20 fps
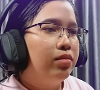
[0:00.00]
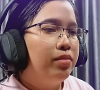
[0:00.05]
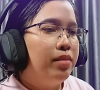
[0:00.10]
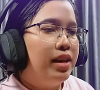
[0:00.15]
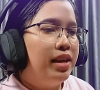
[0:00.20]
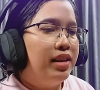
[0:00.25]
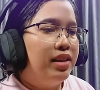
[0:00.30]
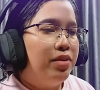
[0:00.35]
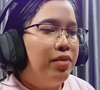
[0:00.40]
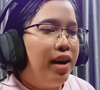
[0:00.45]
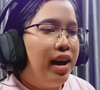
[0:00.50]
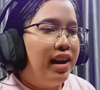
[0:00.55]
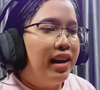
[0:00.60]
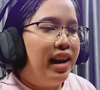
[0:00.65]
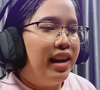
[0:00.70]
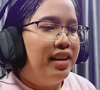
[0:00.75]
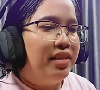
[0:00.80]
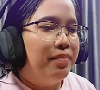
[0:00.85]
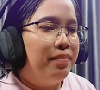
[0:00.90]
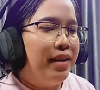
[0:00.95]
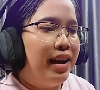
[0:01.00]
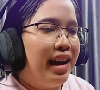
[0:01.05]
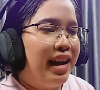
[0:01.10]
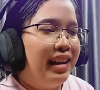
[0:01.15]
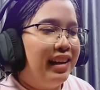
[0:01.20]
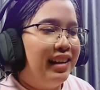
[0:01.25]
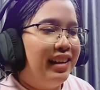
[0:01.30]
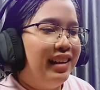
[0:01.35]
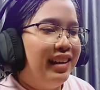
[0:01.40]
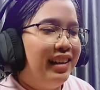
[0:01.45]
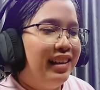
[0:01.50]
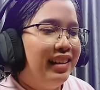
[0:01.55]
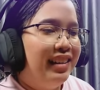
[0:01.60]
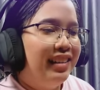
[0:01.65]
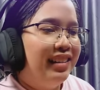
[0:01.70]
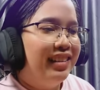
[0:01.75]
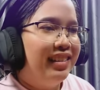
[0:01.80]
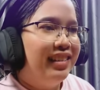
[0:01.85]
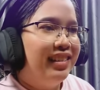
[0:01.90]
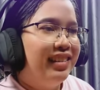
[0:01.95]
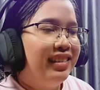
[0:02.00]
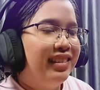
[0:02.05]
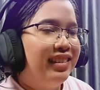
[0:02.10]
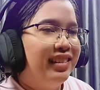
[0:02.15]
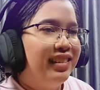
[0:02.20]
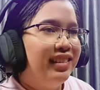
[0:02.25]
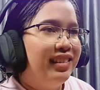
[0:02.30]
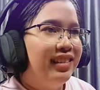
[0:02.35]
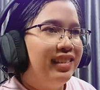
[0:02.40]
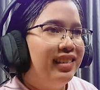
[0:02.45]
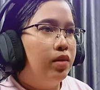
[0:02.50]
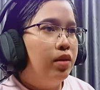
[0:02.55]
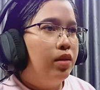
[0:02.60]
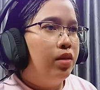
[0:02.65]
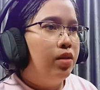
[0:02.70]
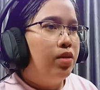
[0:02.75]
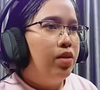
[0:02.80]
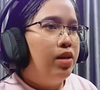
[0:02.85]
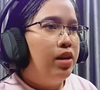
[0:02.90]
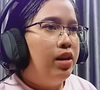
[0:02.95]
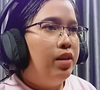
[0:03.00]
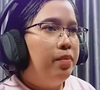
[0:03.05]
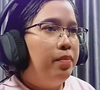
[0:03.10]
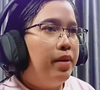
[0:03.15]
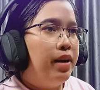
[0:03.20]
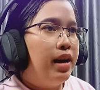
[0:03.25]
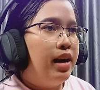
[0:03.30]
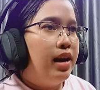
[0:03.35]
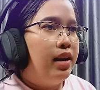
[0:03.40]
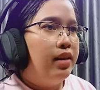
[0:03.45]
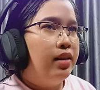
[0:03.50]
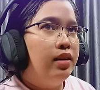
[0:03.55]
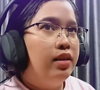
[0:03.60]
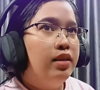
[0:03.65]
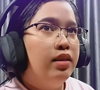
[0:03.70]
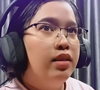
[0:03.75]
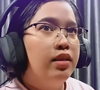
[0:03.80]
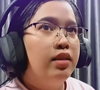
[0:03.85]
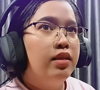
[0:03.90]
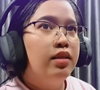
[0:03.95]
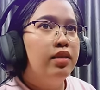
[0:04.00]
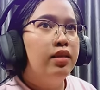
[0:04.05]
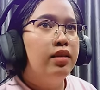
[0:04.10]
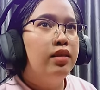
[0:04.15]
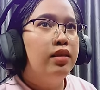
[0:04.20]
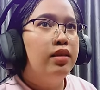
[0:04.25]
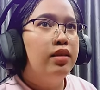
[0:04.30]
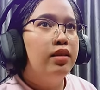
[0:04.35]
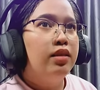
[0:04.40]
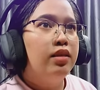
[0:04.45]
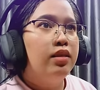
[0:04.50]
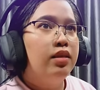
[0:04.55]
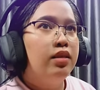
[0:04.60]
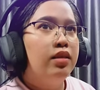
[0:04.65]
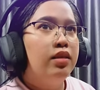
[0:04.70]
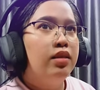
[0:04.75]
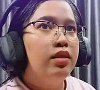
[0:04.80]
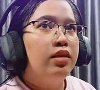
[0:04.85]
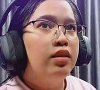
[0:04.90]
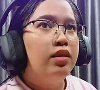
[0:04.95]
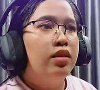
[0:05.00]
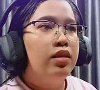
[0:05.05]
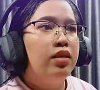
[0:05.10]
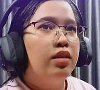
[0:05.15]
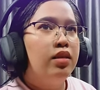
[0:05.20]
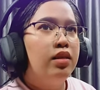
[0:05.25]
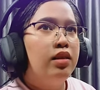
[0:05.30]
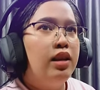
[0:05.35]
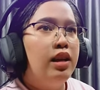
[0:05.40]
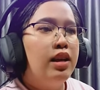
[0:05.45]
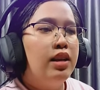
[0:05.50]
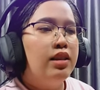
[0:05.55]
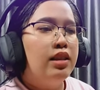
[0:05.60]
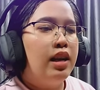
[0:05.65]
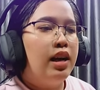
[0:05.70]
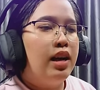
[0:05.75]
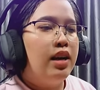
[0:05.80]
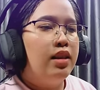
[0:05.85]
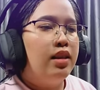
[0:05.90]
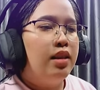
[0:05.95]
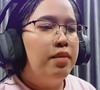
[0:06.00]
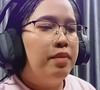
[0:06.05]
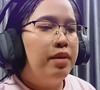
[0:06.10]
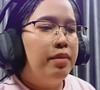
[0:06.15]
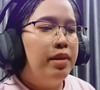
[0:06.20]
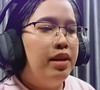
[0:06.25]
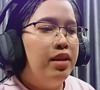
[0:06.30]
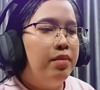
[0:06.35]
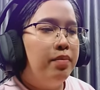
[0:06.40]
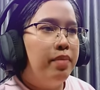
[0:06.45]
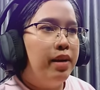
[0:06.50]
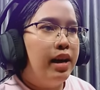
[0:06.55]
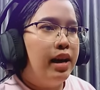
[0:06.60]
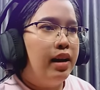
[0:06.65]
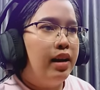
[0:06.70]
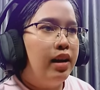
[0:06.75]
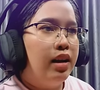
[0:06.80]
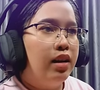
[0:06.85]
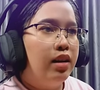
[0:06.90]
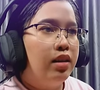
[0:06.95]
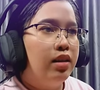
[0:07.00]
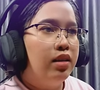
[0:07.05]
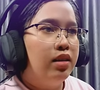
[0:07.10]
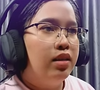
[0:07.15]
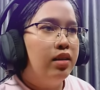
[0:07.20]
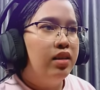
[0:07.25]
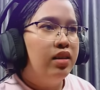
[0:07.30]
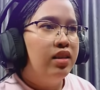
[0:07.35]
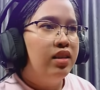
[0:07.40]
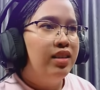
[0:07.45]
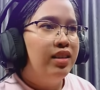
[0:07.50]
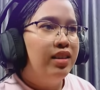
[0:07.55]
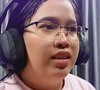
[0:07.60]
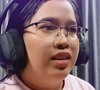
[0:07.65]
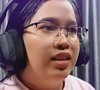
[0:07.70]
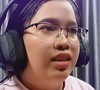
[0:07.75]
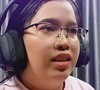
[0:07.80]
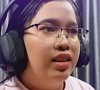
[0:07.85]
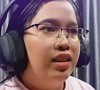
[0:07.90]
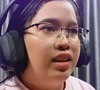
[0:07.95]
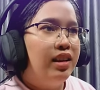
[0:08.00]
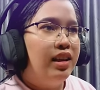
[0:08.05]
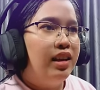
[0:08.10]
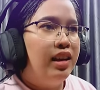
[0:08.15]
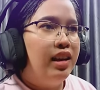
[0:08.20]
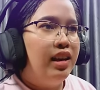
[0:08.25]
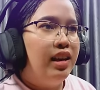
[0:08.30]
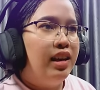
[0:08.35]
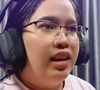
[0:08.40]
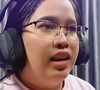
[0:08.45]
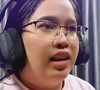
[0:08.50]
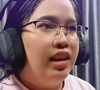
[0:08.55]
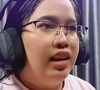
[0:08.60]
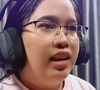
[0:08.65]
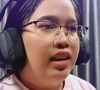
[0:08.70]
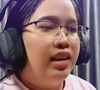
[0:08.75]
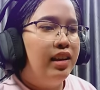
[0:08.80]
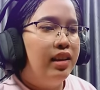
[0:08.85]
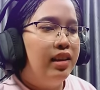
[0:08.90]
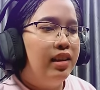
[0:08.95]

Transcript: ไม่เห็นจะวางได้ถึง8เลยก้อนหิน8 1เนี่ยใช่แต่มันไม่ถึง8อ่ะเอ๊ะ